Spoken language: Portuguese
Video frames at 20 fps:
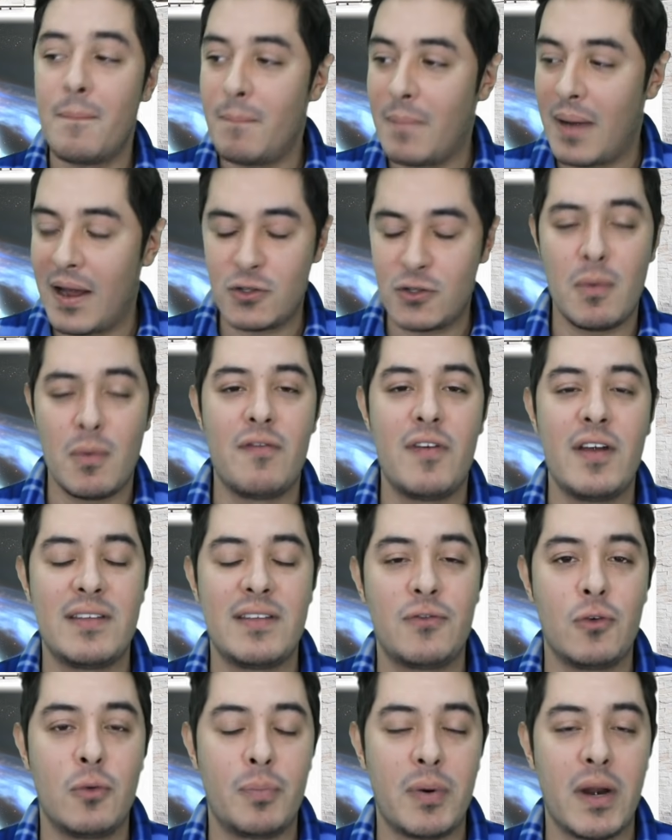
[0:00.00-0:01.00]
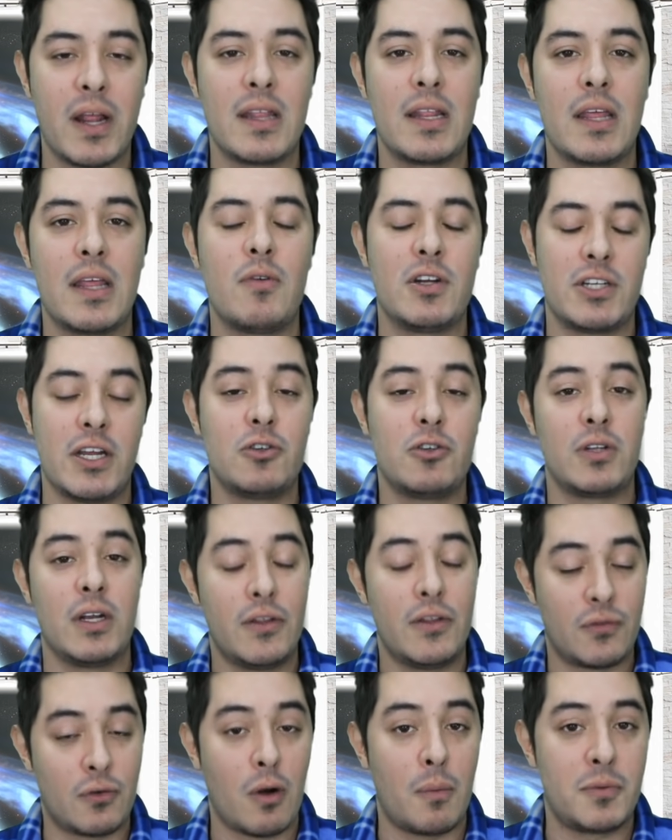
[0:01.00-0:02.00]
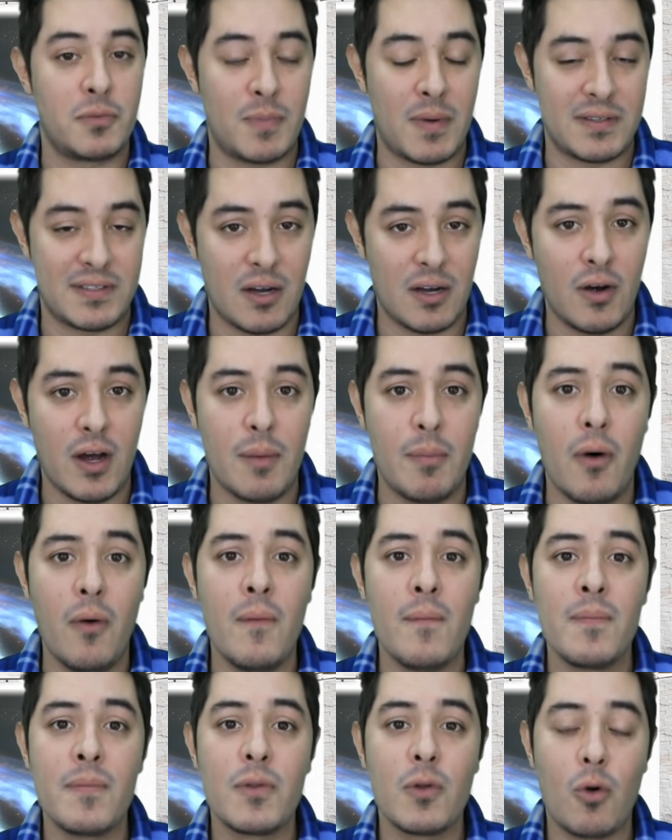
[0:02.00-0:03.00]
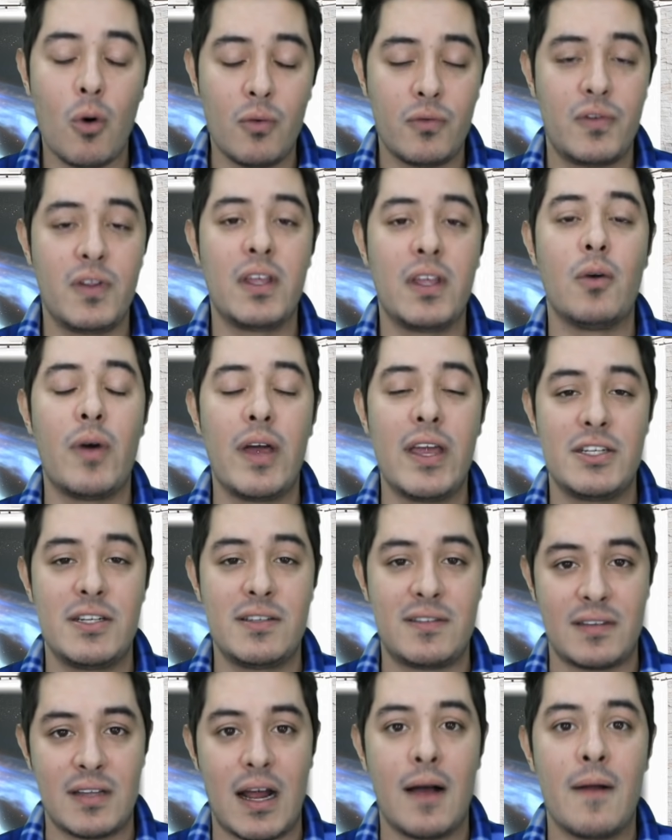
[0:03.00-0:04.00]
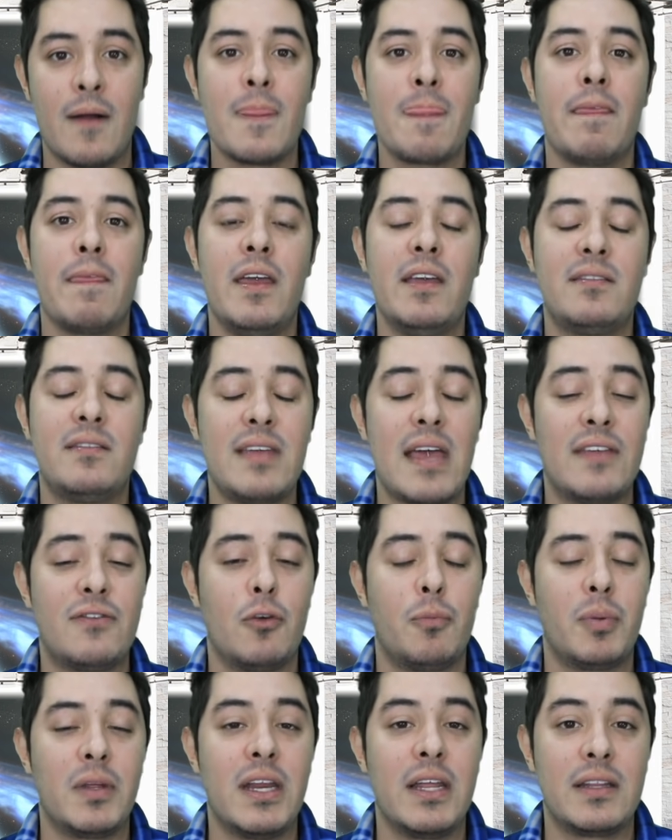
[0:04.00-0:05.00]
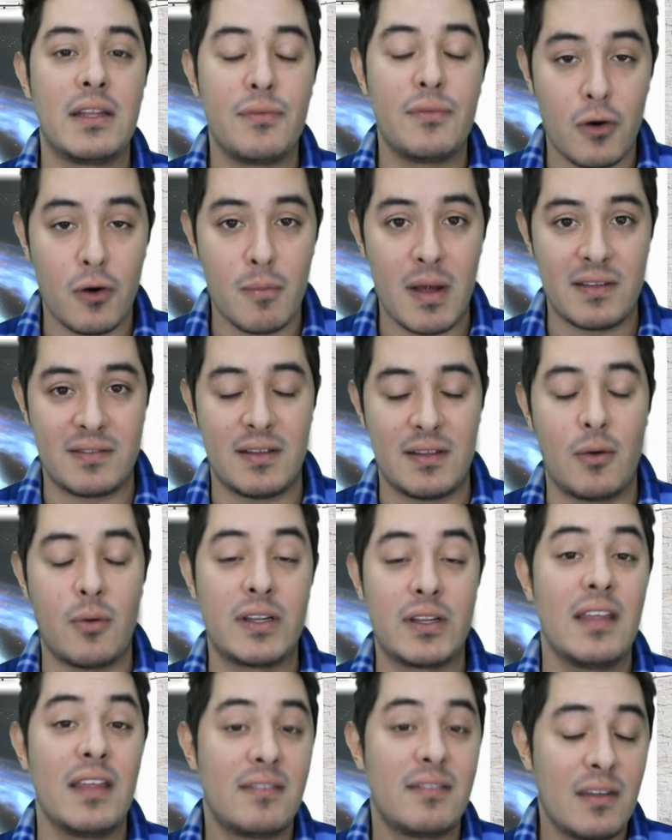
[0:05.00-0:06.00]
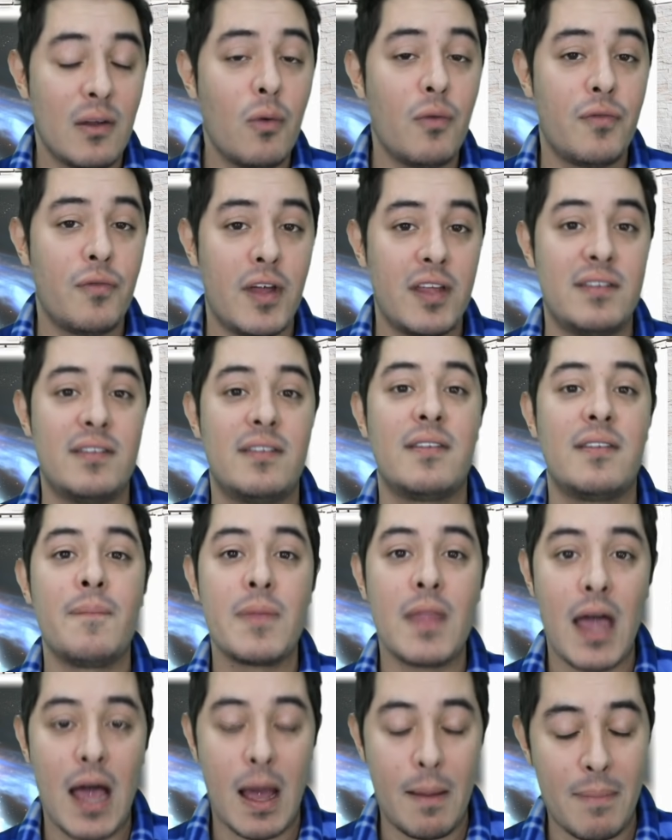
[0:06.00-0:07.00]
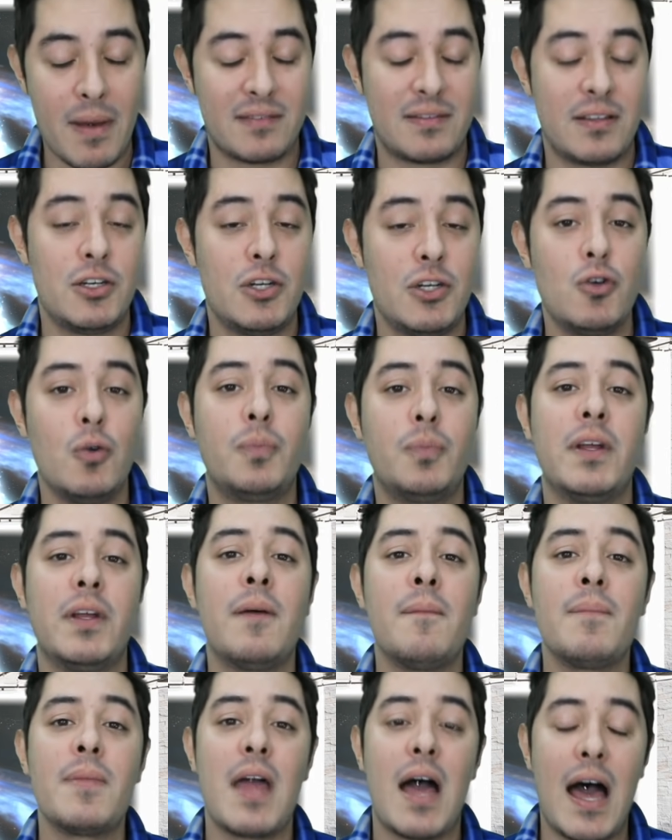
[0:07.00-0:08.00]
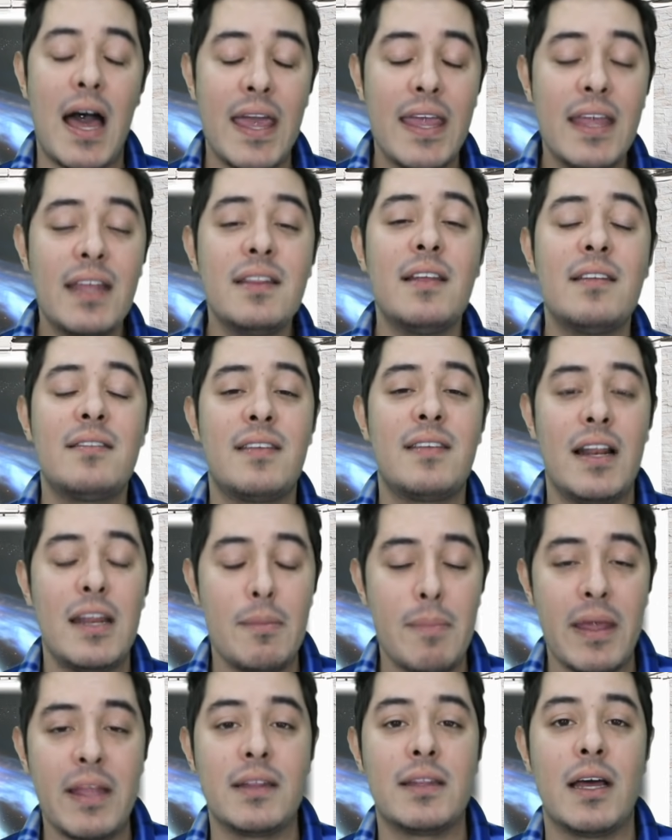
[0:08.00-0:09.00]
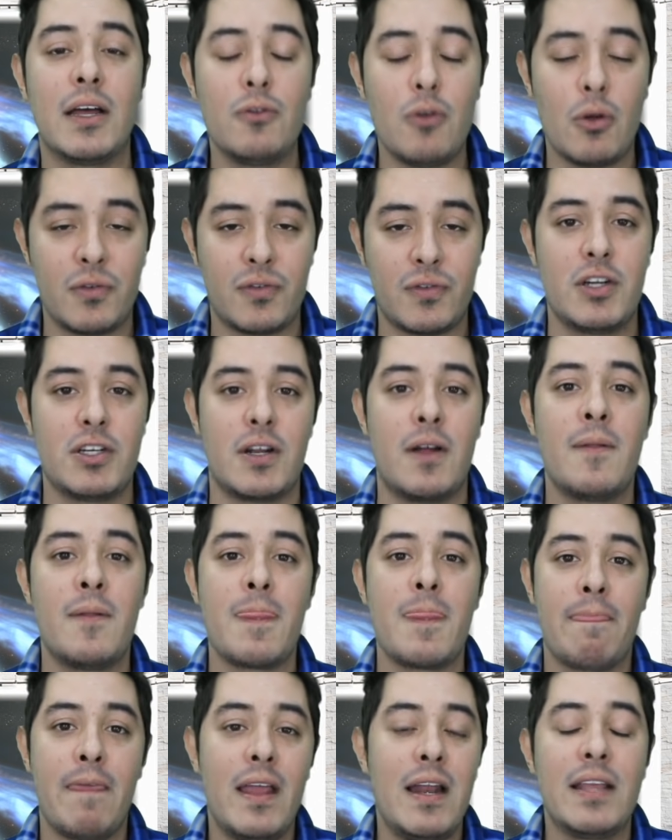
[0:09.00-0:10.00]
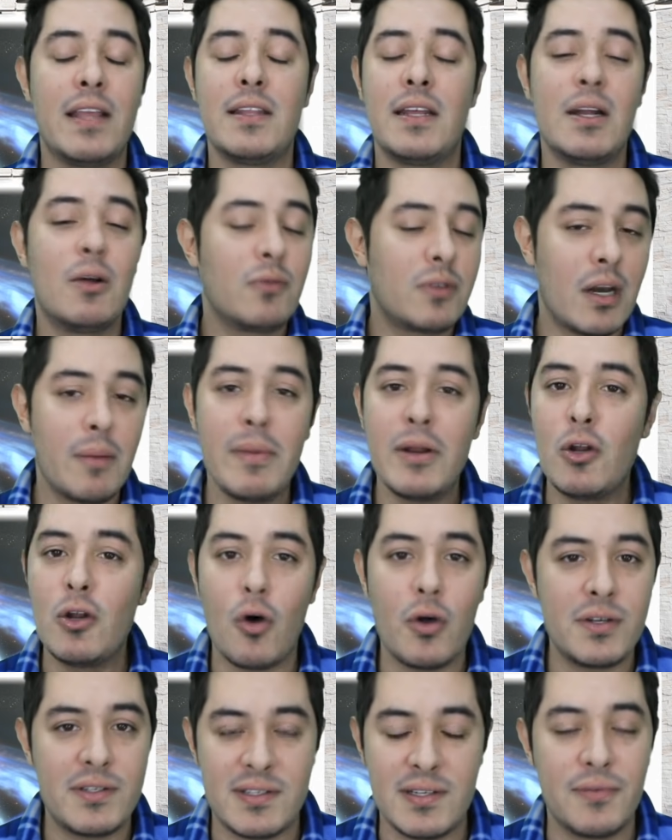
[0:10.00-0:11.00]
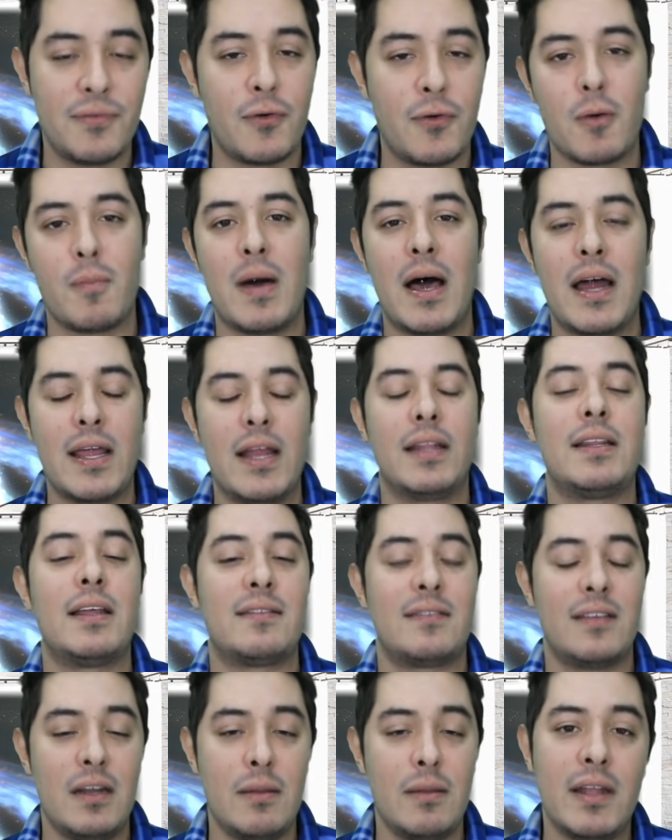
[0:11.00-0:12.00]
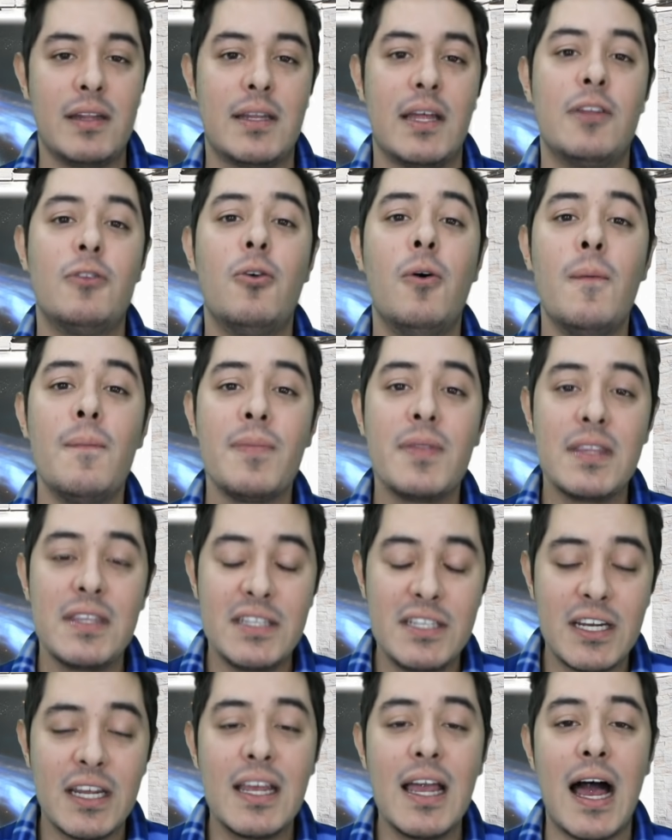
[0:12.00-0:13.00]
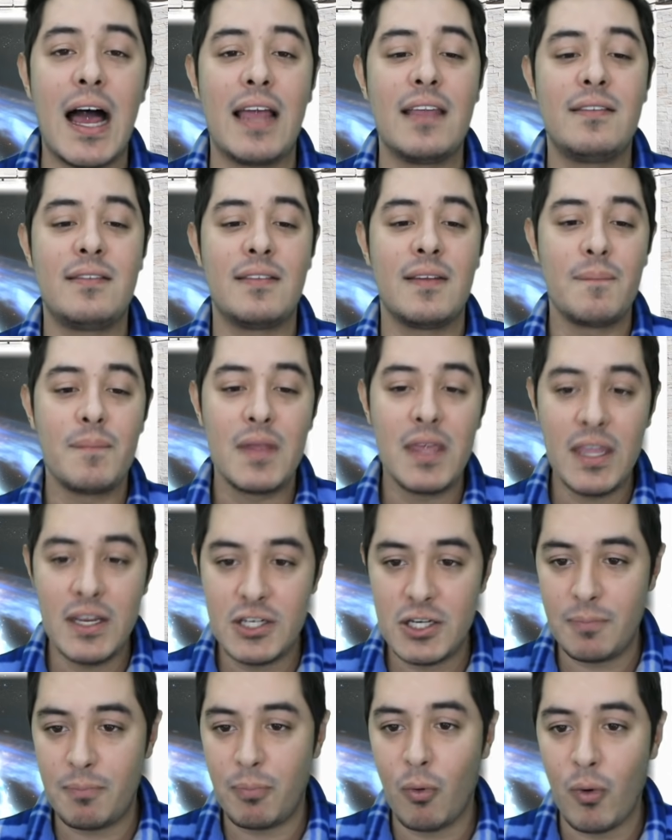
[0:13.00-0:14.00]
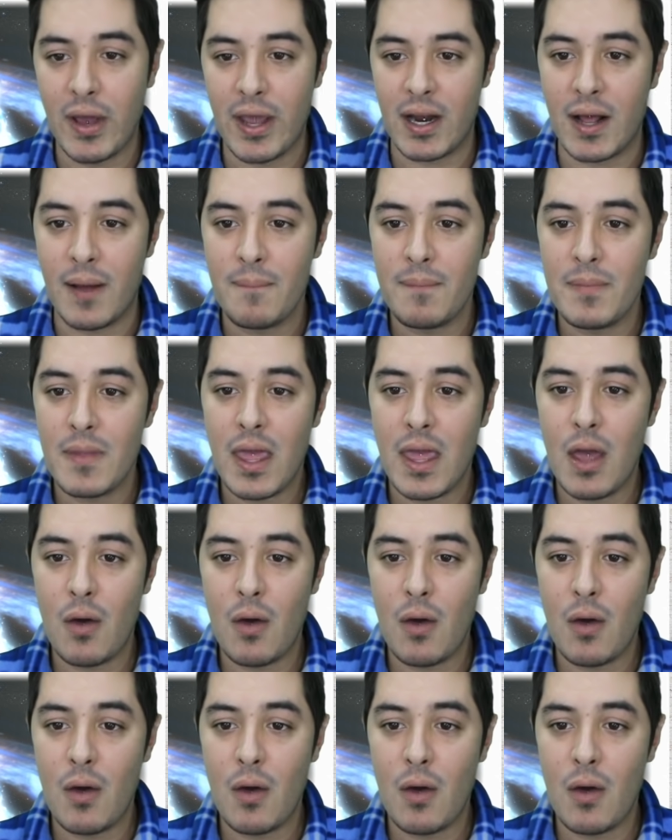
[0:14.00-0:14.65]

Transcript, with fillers: Mais uma vez aí surpreendendo a gente, o telescópio espacial Hubble conseguiu registrar esse exoplaneta em formação que tem cinco vezes a massa de Júpiter ainda se alimentando, ou seja, ele ainda não terminou de se formar, ele está se alimentando de gás e de poeira.